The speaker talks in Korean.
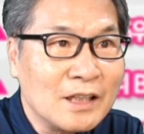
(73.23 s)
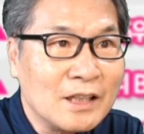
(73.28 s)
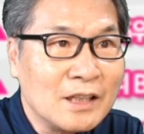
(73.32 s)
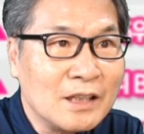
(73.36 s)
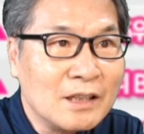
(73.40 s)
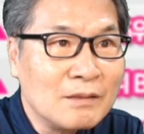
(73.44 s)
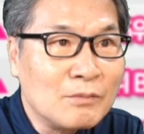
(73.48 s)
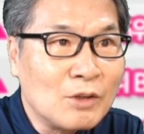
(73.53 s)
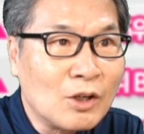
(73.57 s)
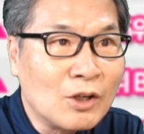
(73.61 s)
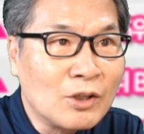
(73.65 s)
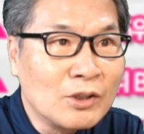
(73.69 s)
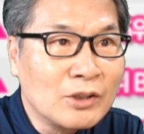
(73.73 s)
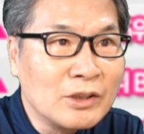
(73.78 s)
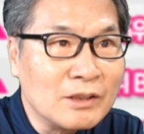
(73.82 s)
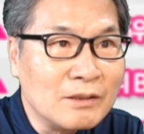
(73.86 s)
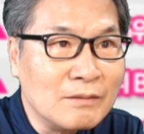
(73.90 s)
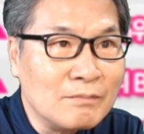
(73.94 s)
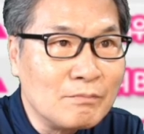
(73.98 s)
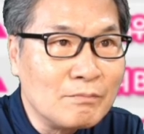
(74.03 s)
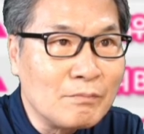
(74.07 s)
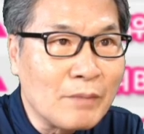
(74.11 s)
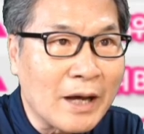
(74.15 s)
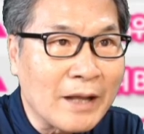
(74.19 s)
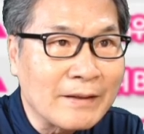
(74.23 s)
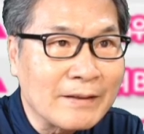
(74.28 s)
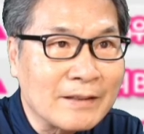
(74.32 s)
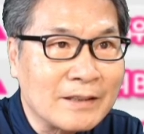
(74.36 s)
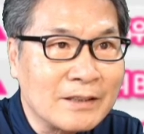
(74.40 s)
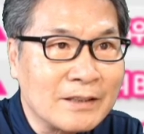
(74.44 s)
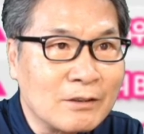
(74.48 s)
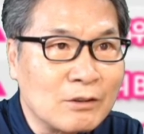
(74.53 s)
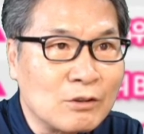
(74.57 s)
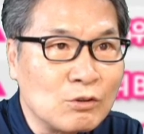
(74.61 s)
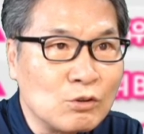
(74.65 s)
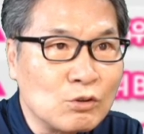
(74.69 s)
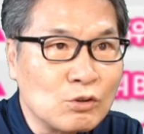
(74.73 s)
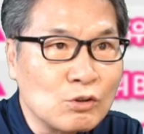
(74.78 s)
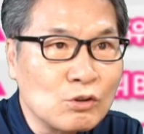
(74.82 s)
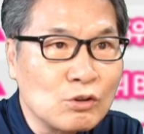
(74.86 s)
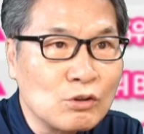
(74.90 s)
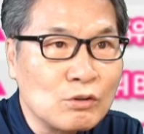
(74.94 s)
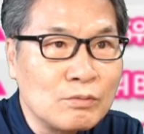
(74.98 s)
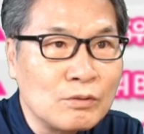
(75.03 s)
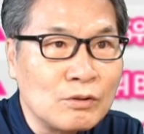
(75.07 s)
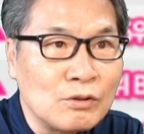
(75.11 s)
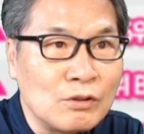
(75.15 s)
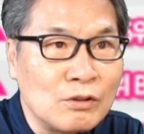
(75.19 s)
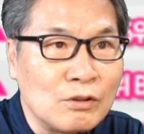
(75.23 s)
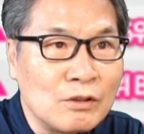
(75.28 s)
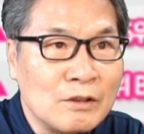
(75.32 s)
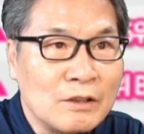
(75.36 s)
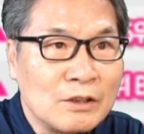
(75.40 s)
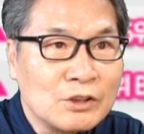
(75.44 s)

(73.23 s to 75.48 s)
음원, 음반, 그리고 유튜브,